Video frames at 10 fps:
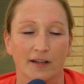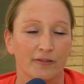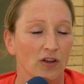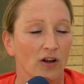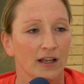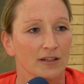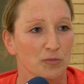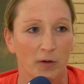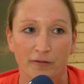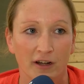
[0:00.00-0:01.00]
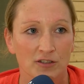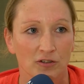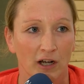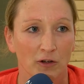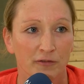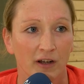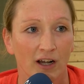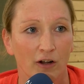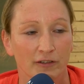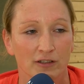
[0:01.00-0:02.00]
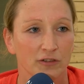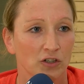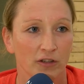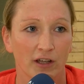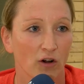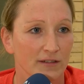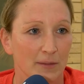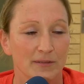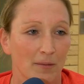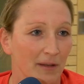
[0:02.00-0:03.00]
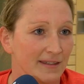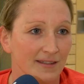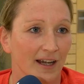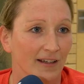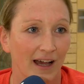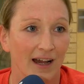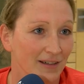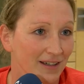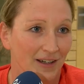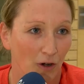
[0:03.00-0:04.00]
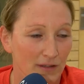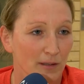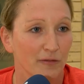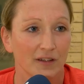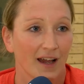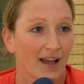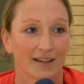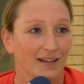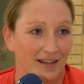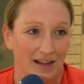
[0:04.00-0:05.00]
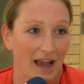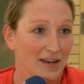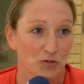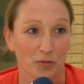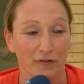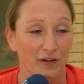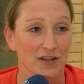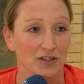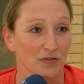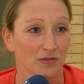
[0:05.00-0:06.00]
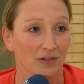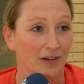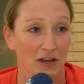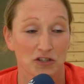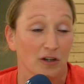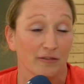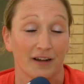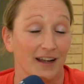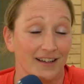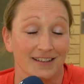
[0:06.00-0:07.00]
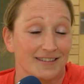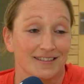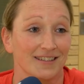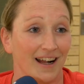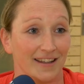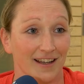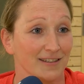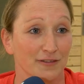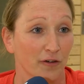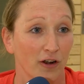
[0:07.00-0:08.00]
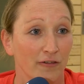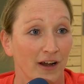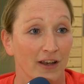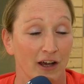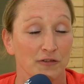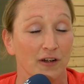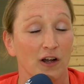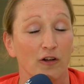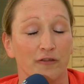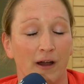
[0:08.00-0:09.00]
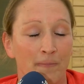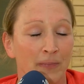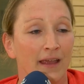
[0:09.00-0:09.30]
Tag waren auch alle Sportveranstaltungen ausverkauft. Also wir konnten auch selbst am letzten Tag nach unserem Finale keine Sportveranstaltungen anschauen, weil es halt alles voll war und ausverkauft war.